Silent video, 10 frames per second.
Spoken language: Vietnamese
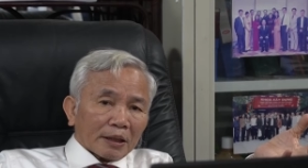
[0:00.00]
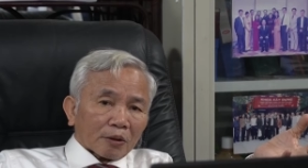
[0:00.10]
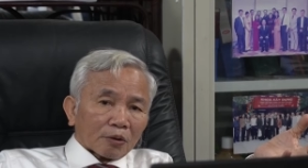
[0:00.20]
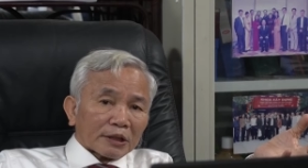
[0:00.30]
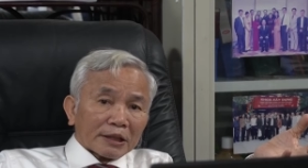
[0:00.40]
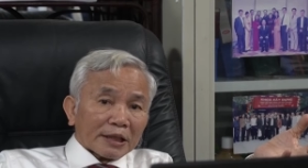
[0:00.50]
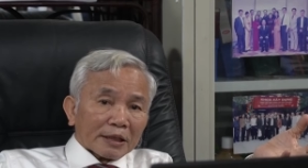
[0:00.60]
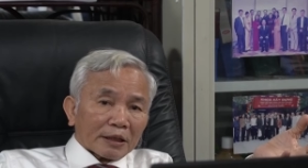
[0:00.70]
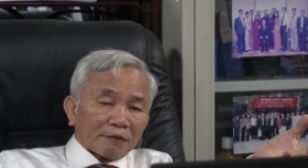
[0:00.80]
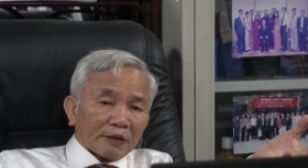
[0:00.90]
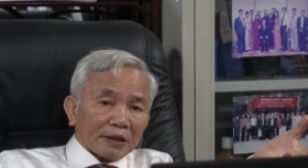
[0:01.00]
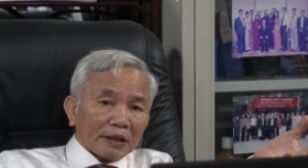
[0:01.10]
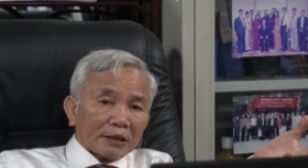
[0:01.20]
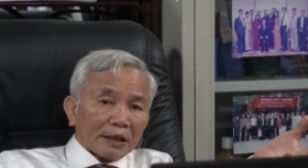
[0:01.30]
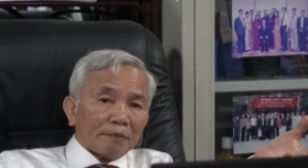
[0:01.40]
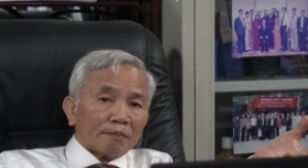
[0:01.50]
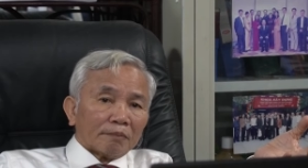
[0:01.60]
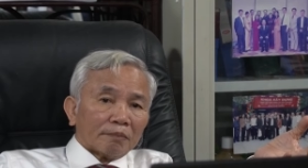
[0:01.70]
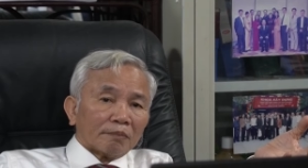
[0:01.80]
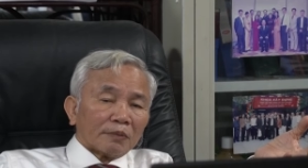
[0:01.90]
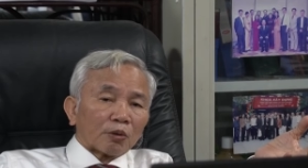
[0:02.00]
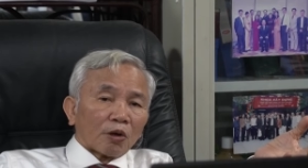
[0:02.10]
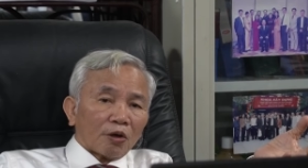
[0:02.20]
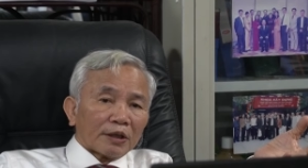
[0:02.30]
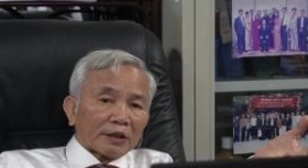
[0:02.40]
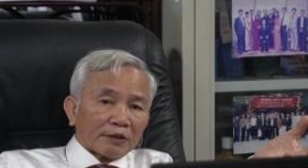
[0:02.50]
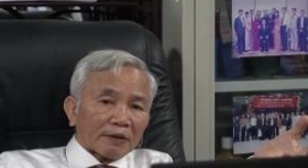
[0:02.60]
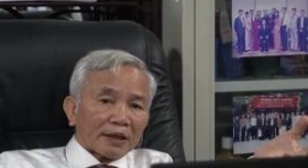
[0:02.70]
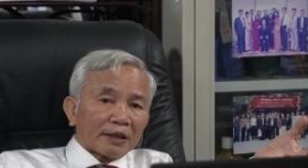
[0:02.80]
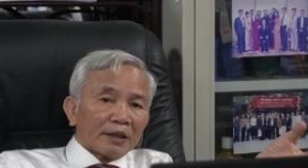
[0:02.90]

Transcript: có chính sách là phải đi tìm đồng đội là như vậy